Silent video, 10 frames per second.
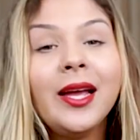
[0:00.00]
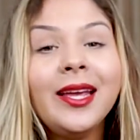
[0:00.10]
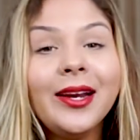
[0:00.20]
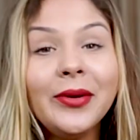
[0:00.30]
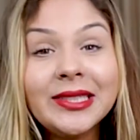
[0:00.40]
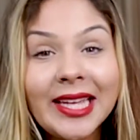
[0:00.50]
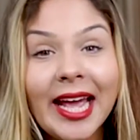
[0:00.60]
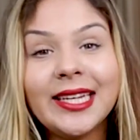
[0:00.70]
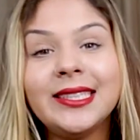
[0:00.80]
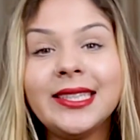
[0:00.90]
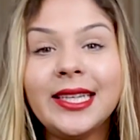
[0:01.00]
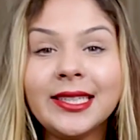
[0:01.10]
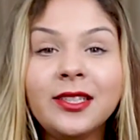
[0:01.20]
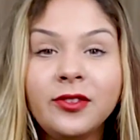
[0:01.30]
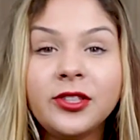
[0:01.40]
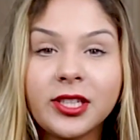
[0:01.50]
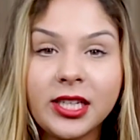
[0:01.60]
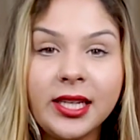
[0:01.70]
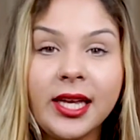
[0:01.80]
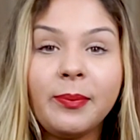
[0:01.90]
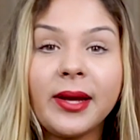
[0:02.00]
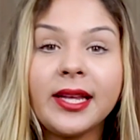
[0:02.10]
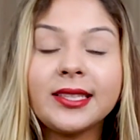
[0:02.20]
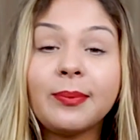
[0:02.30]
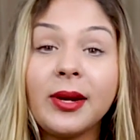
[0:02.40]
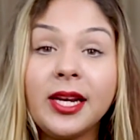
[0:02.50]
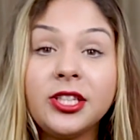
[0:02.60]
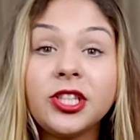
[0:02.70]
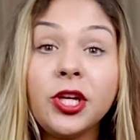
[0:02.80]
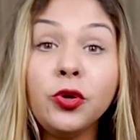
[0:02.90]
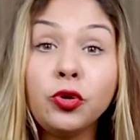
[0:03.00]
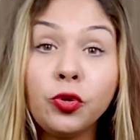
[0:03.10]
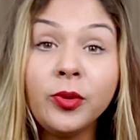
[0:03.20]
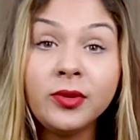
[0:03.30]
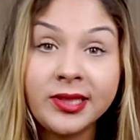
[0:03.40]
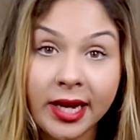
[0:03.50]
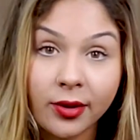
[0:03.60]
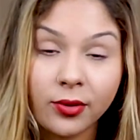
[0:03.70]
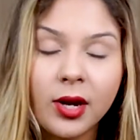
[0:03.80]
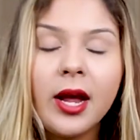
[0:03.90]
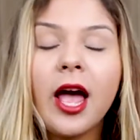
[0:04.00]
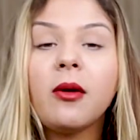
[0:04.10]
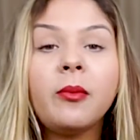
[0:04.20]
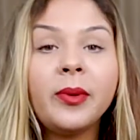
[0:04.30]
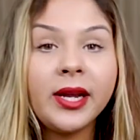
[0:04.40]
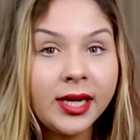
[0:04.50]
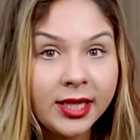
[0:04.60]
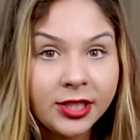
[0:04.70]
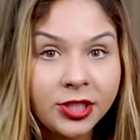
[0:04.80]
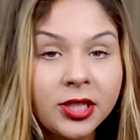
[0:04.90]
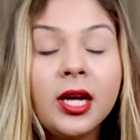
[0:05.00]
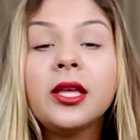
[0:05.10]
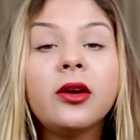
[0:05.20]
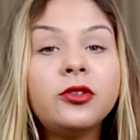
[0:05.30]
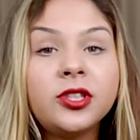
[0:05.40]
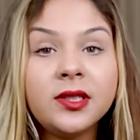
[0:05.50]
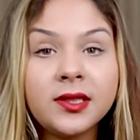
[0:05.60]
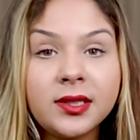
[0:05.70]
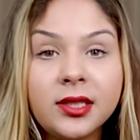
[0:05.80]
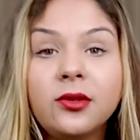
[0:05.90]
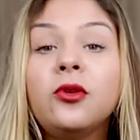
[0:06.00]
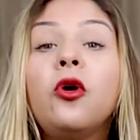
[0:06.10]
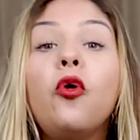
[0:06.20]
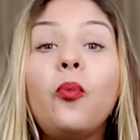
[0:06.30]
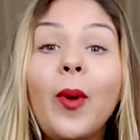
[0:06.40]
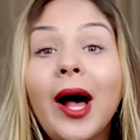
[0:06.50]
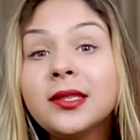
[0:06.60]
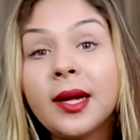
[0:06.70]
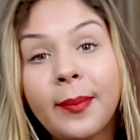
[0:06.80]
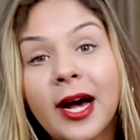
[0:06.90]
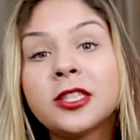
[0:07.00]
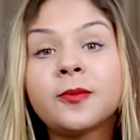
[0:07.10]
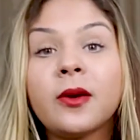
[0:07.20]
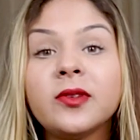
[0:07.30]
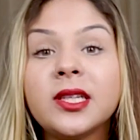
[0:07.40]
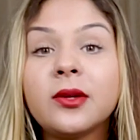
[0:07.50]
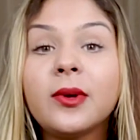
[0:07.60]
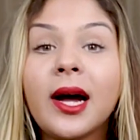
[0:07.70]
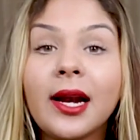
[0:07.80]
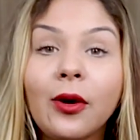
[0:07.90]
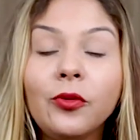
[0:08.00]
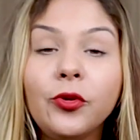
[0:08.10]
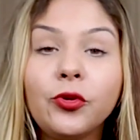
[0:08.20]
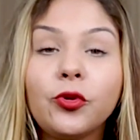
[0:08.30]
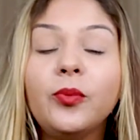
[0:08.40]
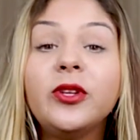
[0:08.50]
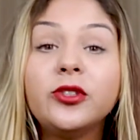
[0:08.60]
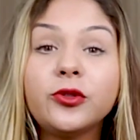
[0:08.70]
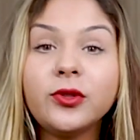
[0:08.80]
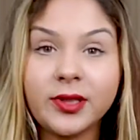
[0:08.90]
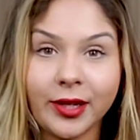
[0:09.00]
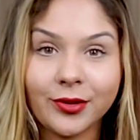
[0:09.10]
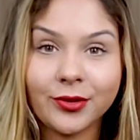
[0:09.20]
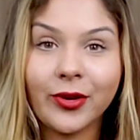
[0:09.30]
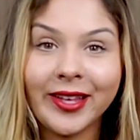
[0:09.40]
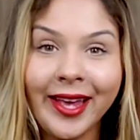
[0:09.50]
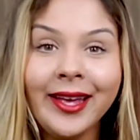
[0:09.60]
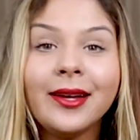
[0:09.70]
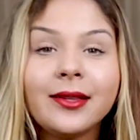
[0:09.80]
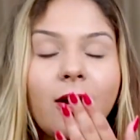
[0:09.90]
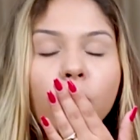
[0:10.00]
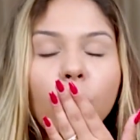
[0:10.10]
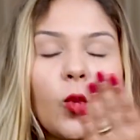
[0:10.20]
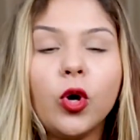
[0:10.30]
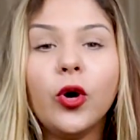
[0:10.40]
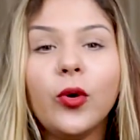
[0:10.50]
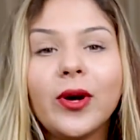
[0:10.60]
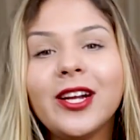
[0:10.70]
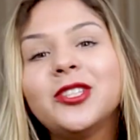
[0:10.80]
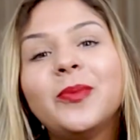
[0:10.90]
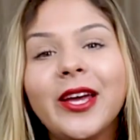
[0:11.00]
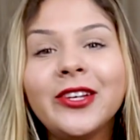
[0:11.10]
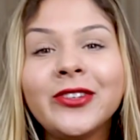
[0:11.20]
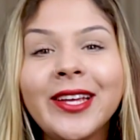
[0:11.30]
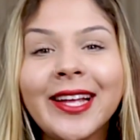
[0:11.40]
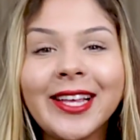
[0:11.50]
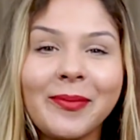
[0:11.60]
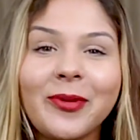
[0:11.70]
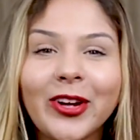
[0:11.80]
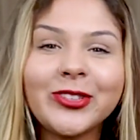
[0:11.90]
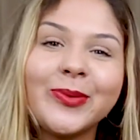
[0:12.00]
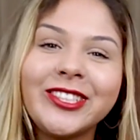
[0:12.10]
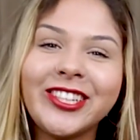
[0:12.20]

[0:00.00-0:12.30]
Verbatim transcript: E não esquece que esse vídeo aqui, ele pertence à playlist YouTube do Zero. É uma playlist que eu te ensino o passo a passo para você ter um canal do YouTube de sucesso, ok? Então, um grande beijo e até a próxima.